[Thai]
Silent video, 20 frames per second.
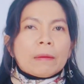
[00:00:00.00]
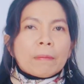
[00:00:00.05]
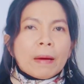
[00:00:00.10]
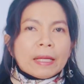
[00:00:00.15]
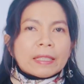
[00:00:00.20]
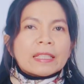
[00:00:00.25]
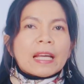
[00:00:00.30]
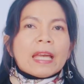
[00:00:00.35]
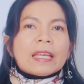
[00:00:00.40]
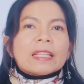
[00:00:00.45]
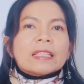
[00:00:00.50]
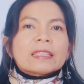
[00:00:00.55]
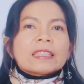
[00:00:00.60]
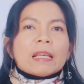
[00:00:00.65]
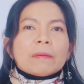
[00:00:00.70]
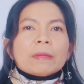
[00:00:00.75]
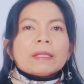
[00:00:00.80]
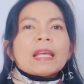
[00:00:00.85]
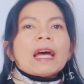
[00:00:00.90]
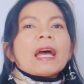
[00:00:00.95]
ใบใหญ่นะ
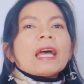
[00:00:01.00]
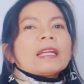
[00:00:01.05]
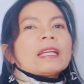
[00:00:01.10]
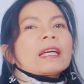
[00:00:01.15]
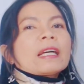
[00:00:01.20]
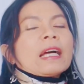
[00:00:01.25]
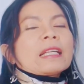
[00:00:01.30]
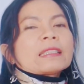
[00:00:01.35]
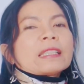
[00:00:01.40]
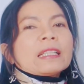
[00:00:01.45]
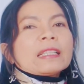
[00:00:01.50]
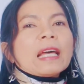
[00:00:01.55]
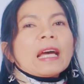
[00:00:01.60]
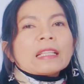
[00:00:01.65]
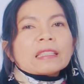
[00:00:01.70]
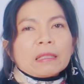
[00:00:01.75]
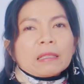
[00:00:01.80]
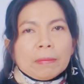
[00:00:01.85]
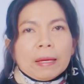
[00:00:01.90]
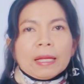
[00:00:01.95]
ใส่ไม่ได้นะคะ ใส่ได้
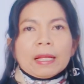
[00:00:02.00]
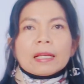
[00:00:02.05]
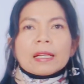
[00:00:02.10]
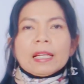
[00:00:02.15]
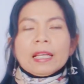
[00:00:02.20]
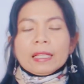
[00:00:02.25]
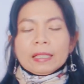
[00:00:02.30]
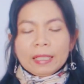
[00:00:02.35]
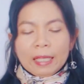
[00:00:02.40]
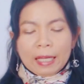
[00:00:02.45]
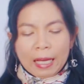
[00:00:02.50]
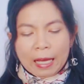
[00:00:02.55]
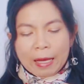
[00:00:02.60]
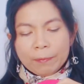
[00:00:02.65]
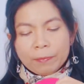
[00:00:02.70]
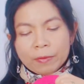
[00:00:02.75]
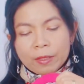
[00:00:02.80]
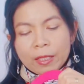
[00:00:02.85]
แต่ใบเล็กๆนะคะ